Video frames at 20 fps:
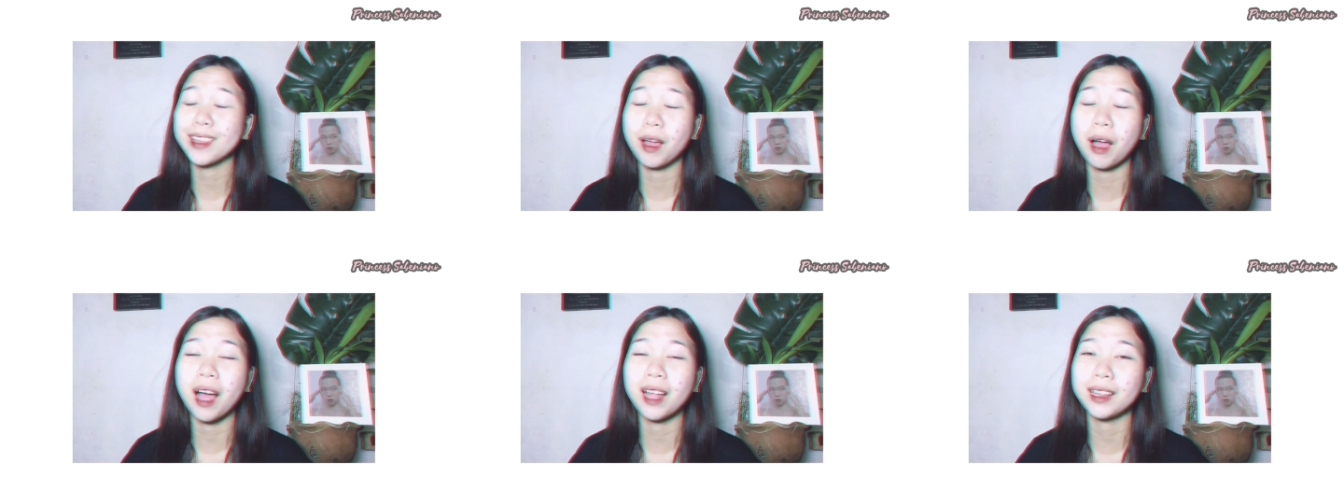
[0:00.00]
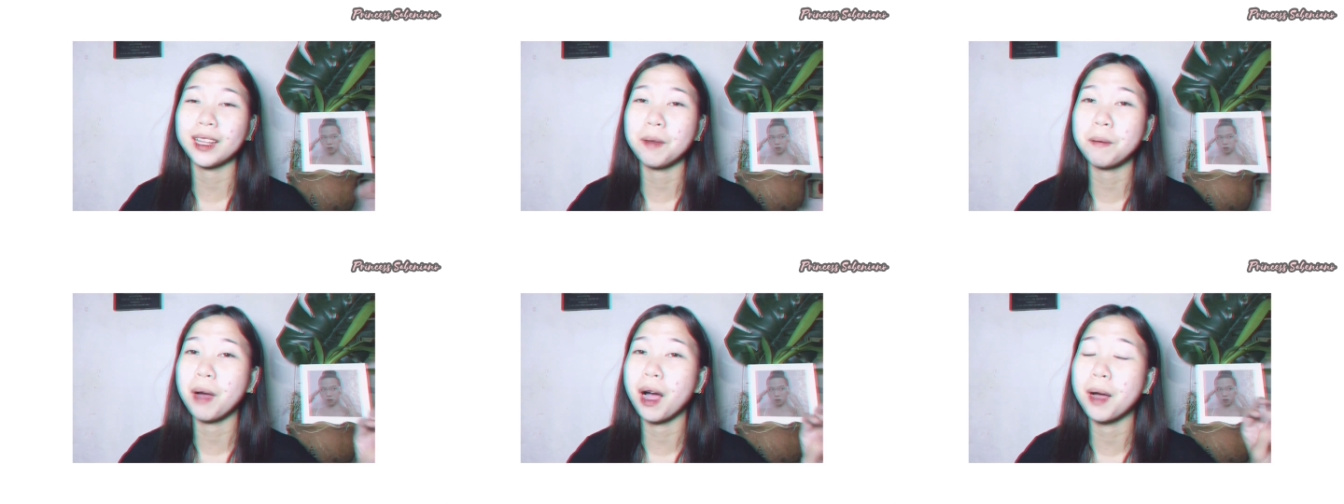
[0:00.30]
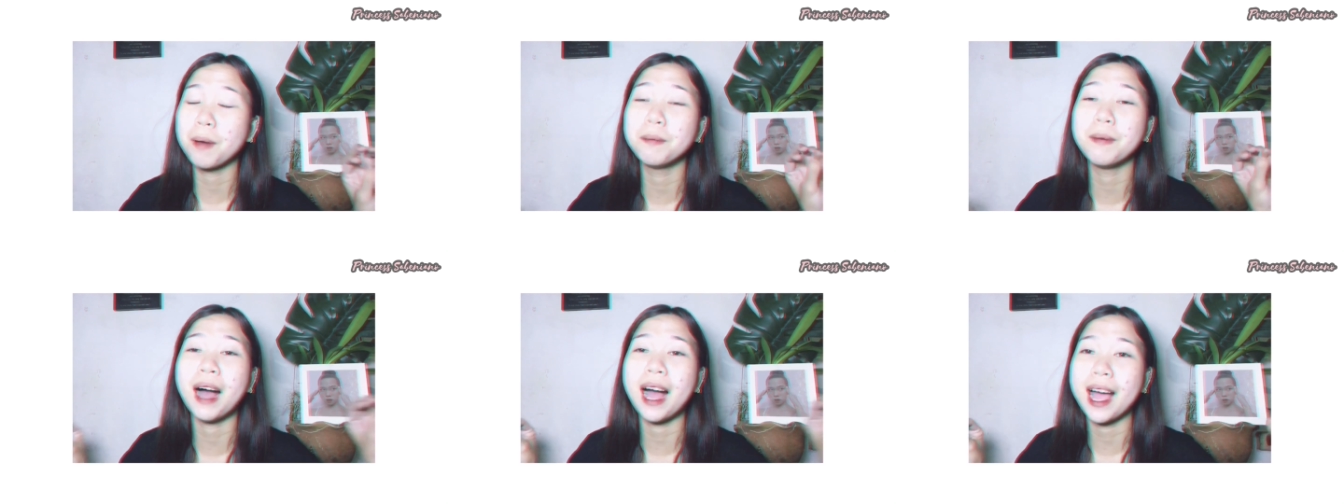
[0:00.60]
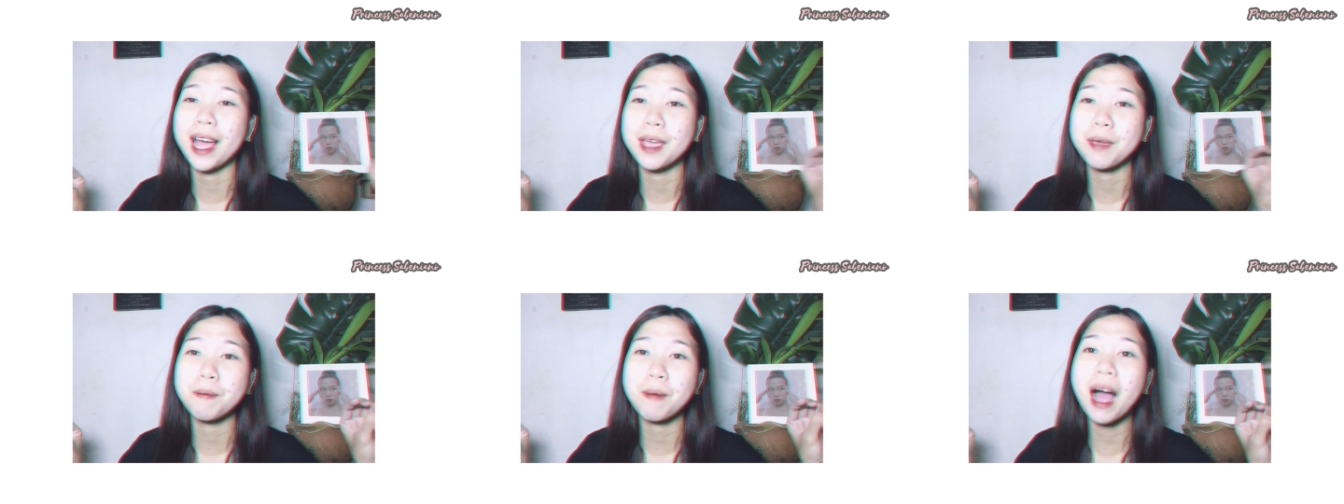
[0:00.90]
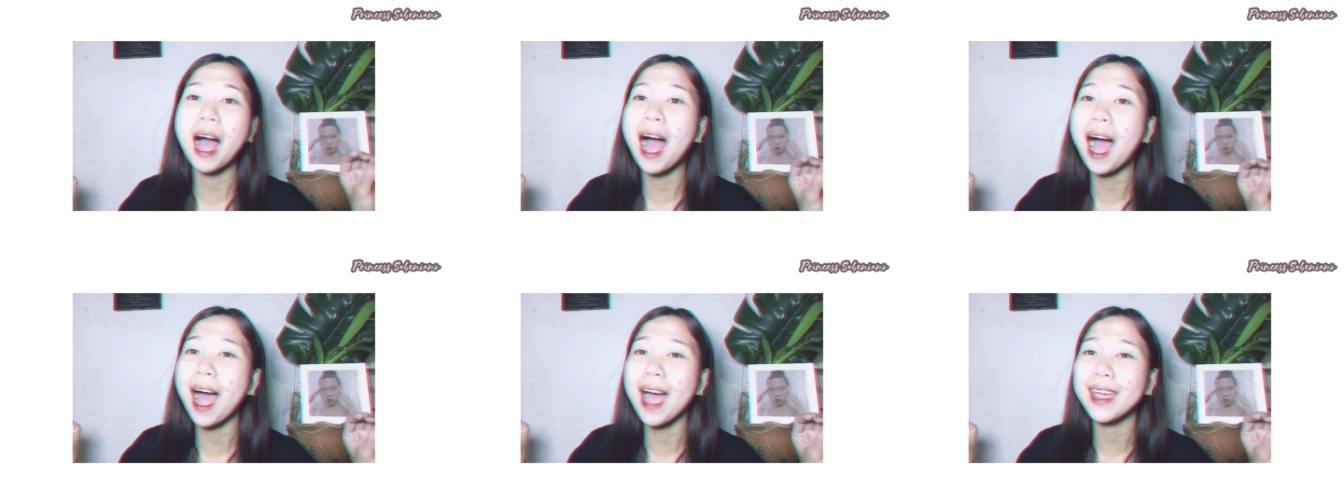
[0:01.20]
sa ating mga
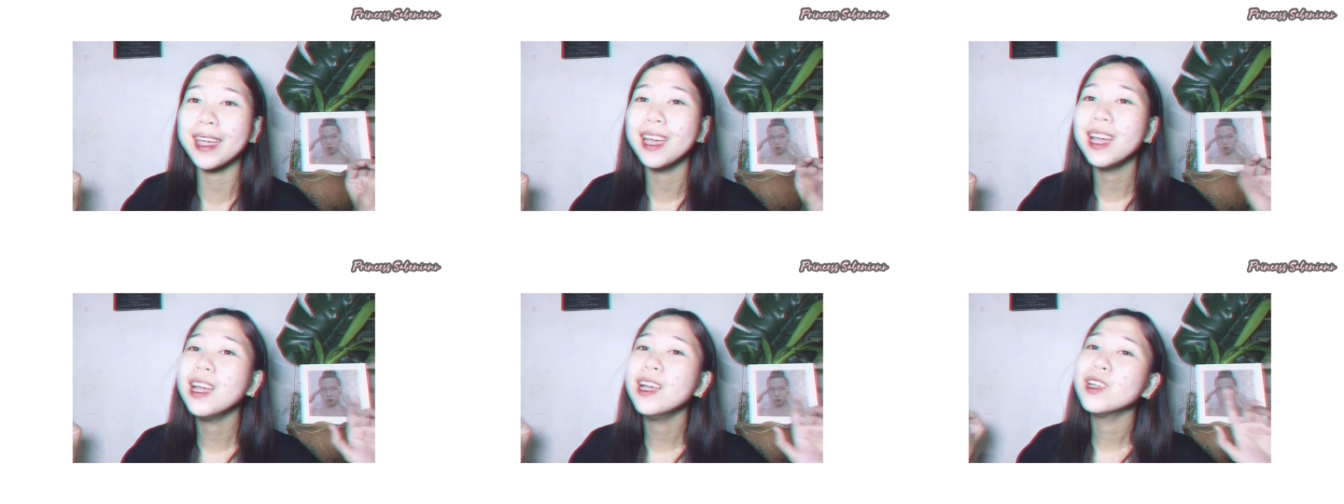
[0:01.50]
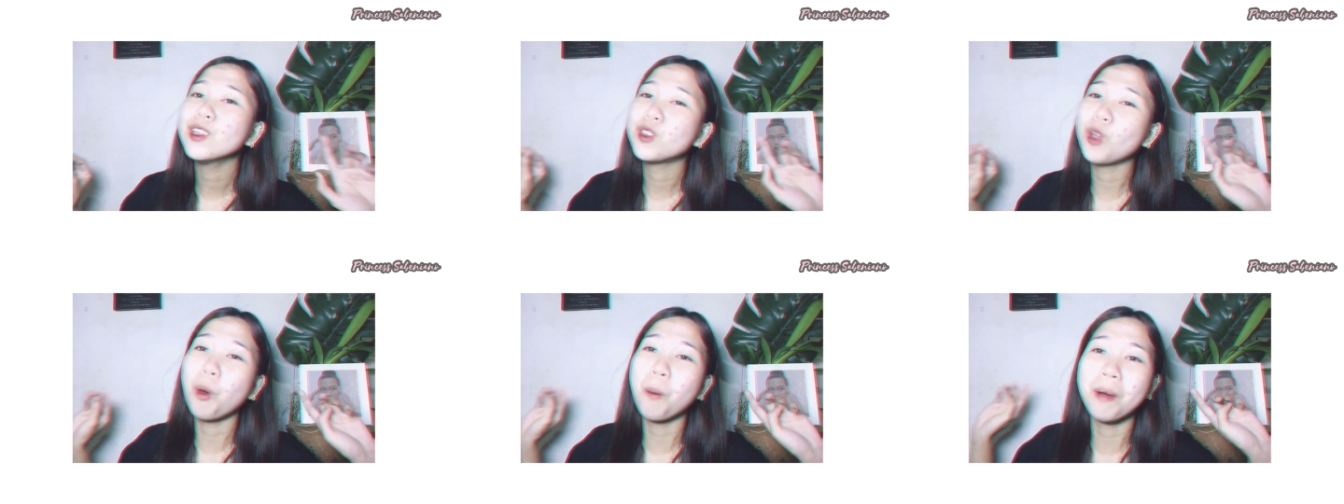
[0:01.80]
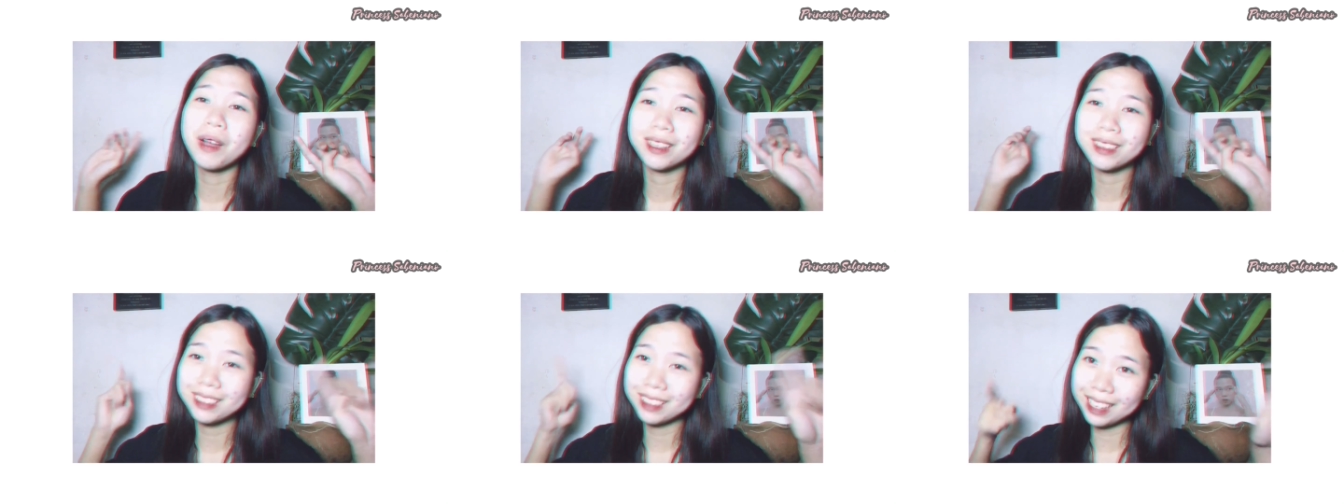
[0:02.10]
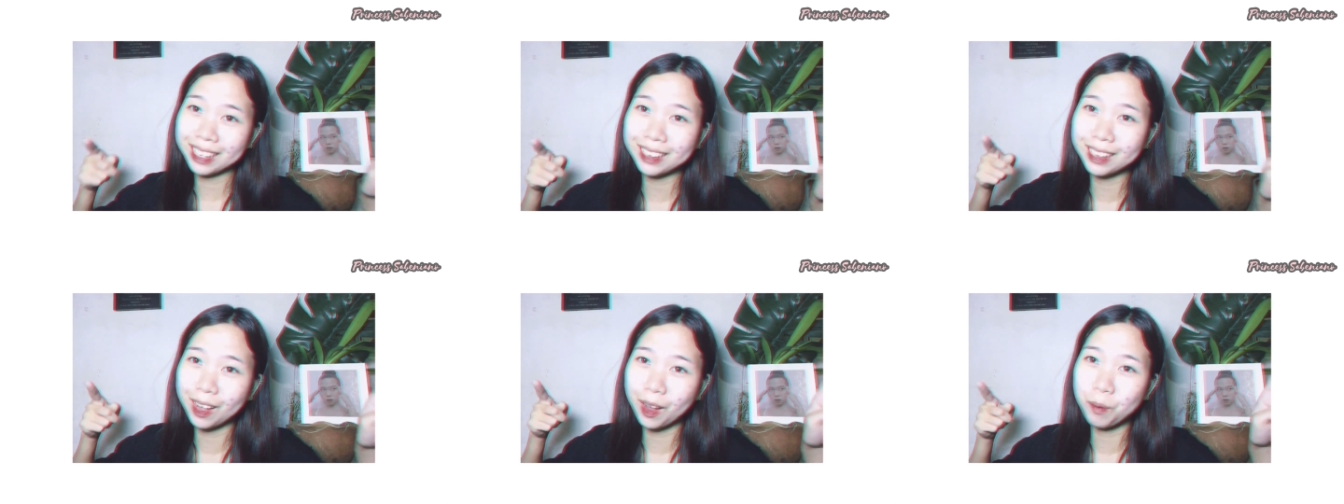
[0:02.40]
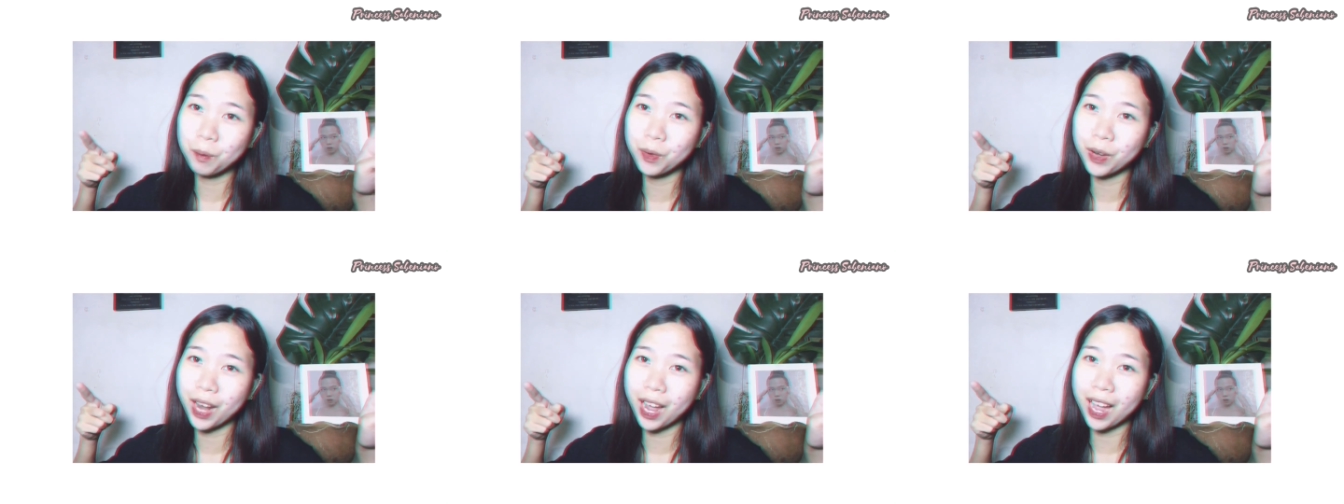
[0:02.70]
bahay-bahay. So, mag-tiktok
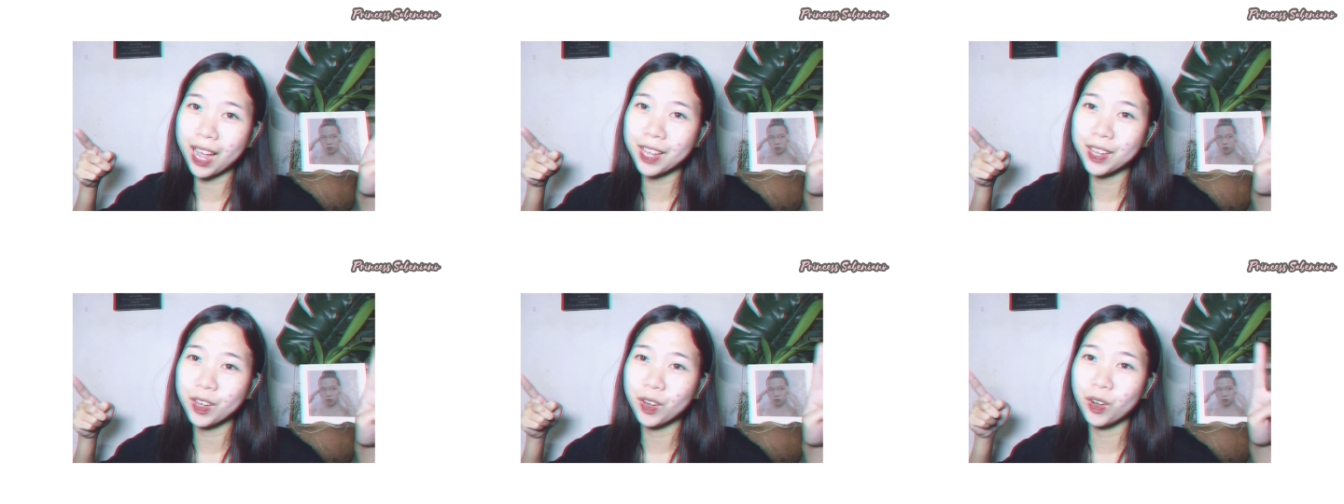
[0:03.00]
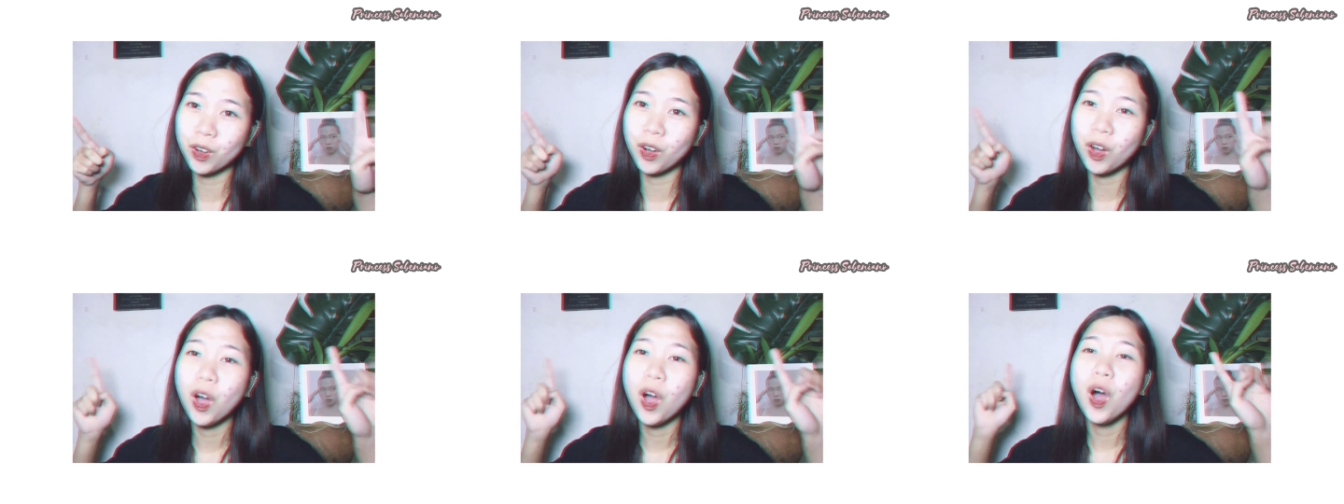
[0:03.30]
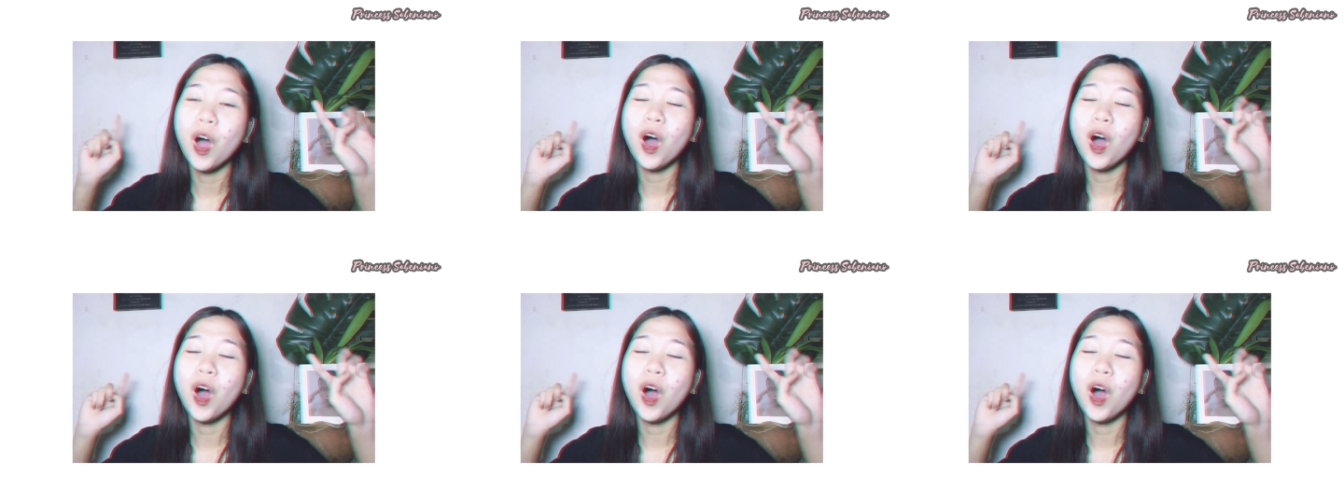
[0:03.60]
muna kayo